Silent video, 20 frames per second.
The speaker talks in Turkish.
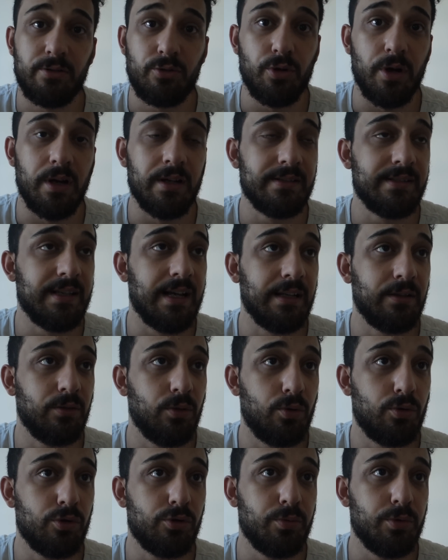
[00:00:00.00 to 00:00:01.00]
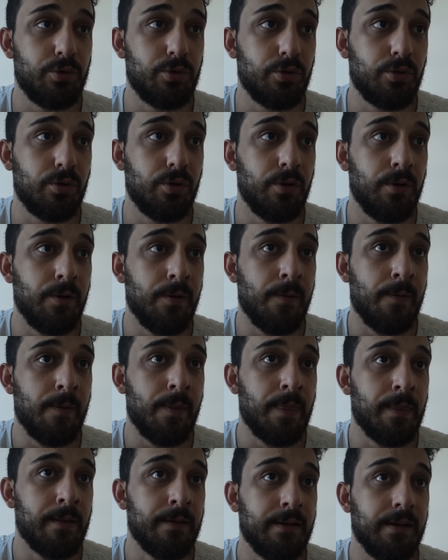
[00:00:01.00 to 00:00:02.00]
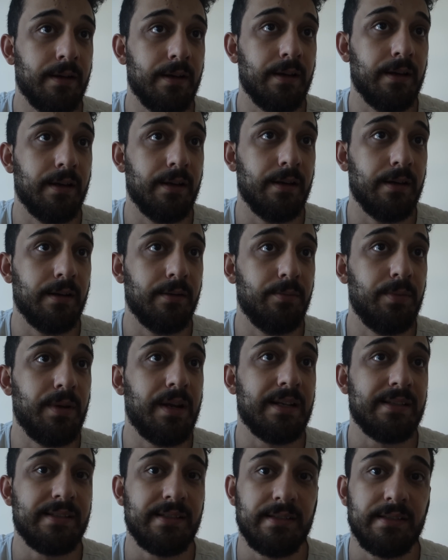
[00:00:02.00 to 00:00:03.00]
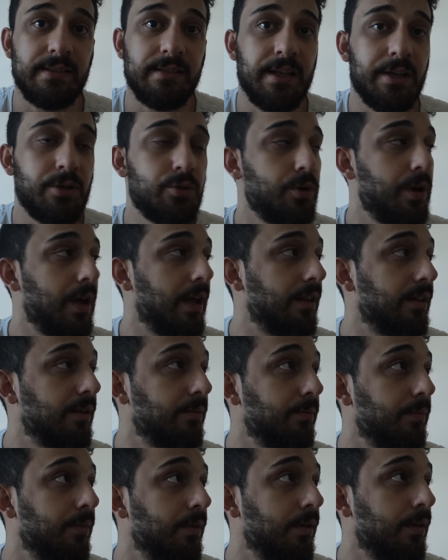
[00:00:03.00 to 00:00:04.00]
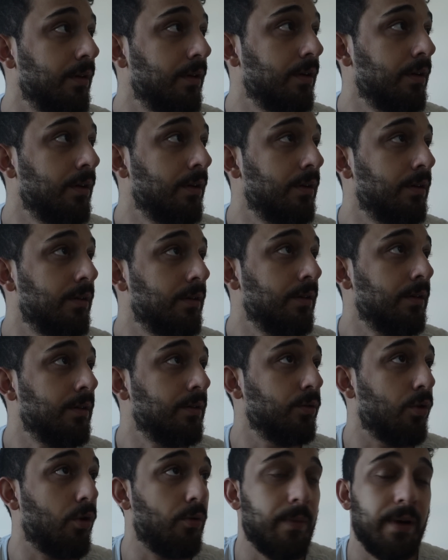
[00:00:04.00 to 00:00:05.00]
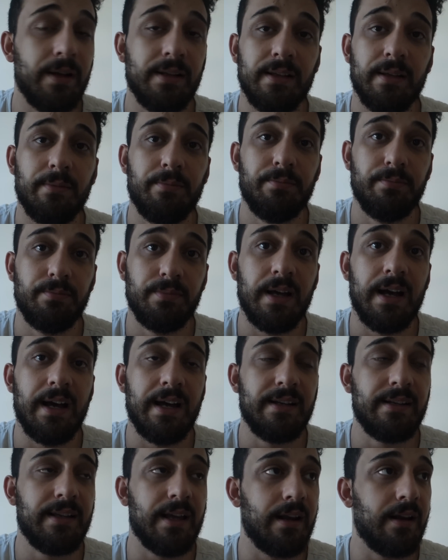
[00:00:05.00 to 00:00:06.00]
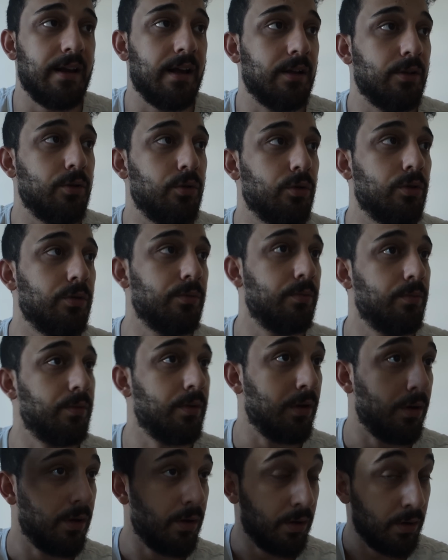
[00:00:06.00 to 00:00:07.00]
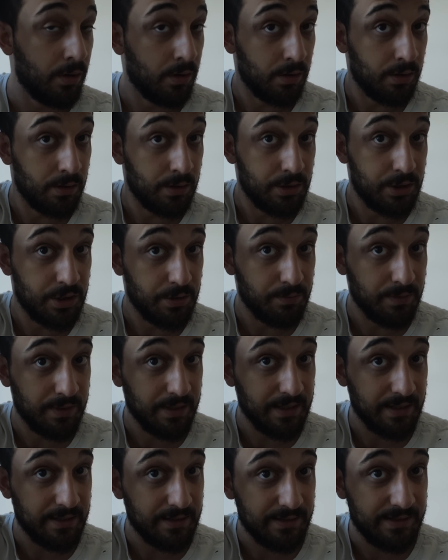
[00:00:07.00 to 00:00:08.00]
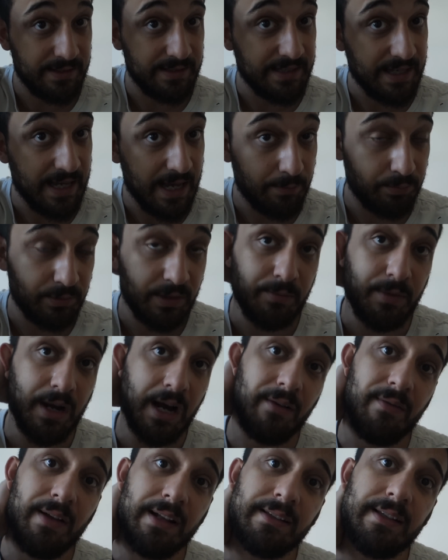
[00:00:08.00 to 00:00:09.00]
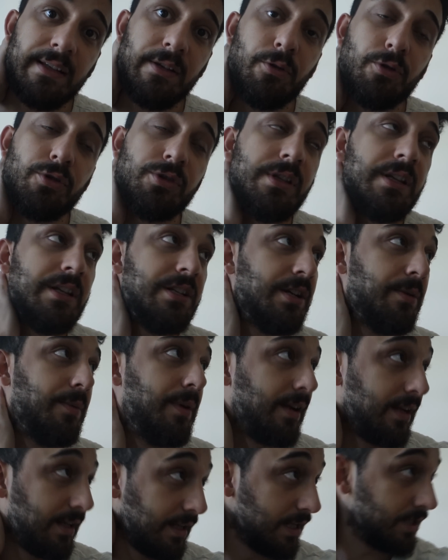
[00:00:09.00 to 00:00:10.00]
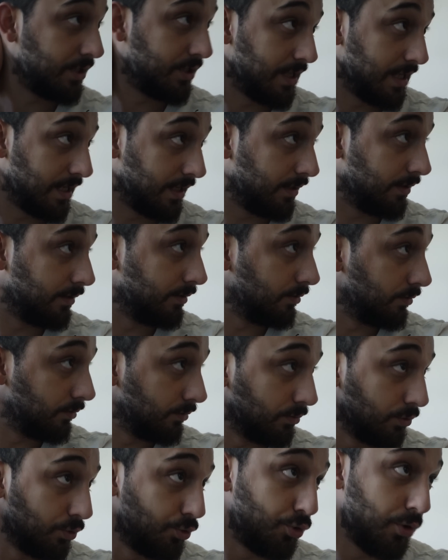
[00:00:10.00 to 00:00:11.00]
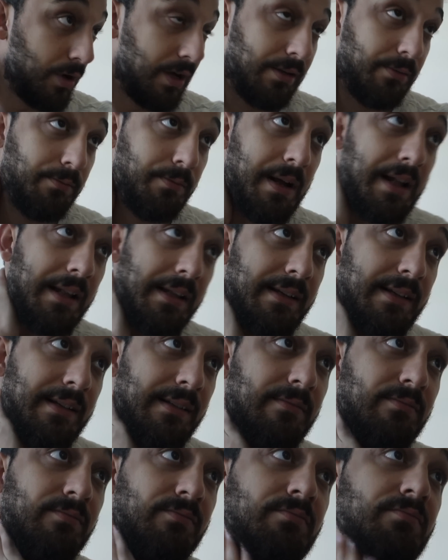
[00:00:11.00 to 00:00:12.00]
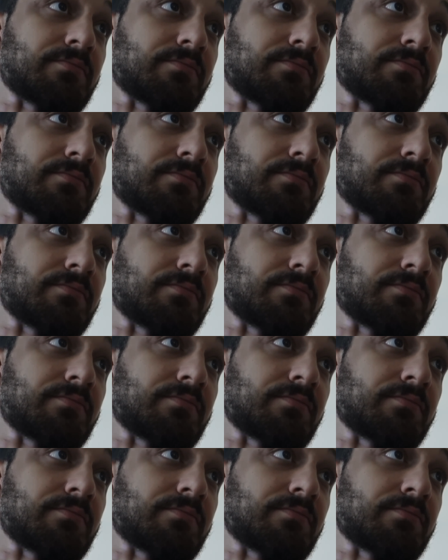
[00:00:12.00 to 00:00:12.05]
şu an saat 9.30. Ee, biraz geç uyandım. Normalde daha erken kalkıyordum. Şimdi size yaptığım kahvaltıyı göstereceğim arkadaşlar. Şu an Balkın